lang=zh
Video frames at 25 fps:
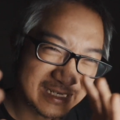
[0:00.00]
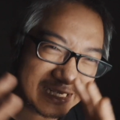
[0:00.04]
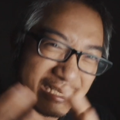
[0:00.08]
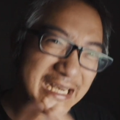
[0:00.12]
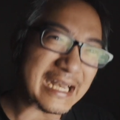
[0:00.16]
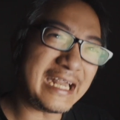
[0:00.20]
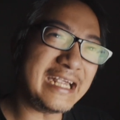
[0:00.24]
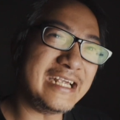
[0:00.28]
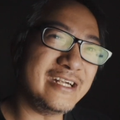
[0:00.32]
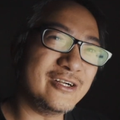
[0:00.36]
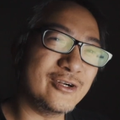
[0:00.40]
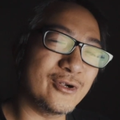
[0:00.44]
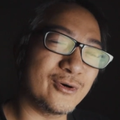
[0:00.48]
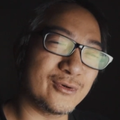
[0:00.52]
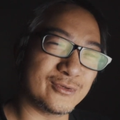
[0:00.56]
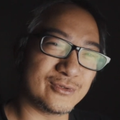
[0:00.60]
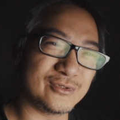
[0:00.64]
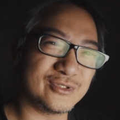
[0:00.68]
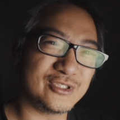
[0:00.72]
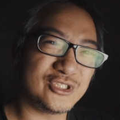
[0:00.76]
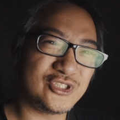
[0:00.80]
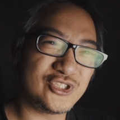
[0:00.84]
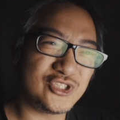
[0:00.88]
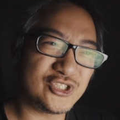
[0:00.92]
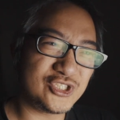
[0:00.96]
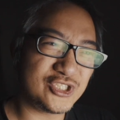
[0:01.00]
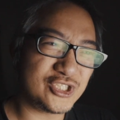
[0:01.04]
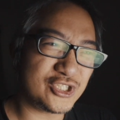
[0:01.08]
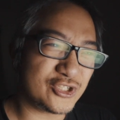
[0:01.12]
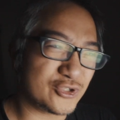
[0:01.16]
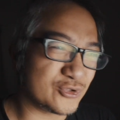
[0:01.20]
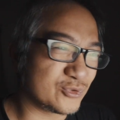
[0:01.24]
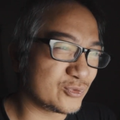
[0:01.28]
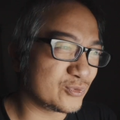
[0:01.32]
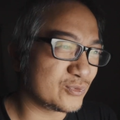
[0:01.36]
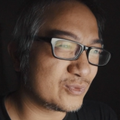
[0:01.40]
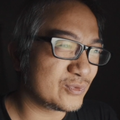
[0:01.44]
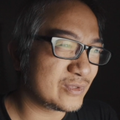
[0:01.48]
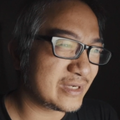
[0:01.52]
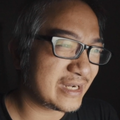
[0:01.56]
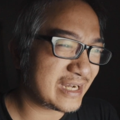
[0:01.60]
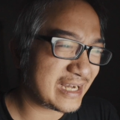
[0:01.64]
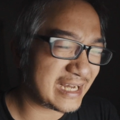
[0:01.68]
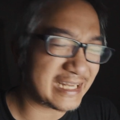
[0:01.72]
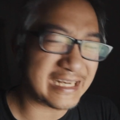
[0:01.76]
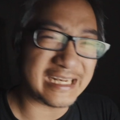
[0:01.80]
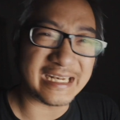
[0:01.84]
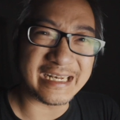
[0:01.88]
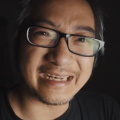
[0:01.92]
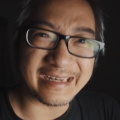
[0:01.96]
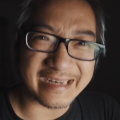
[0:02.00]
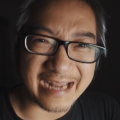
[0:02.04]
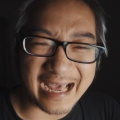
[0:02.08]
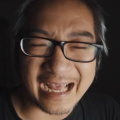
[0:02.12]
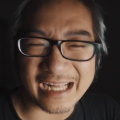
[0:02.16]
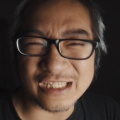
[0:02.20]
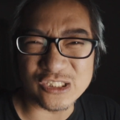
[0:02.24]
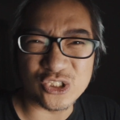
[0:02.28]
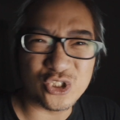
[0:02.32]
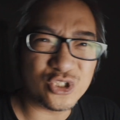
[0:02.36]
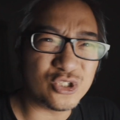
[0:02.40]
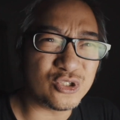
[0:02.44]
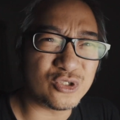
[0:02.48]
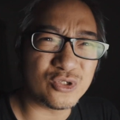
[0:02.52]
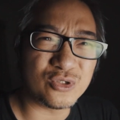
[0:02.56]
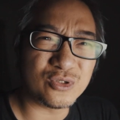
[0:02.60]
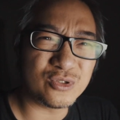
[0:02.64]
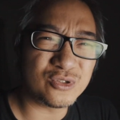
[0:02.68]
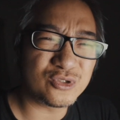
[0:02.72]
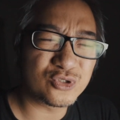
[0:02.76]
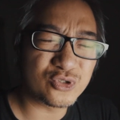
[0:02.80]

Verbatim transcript: 内容就很难去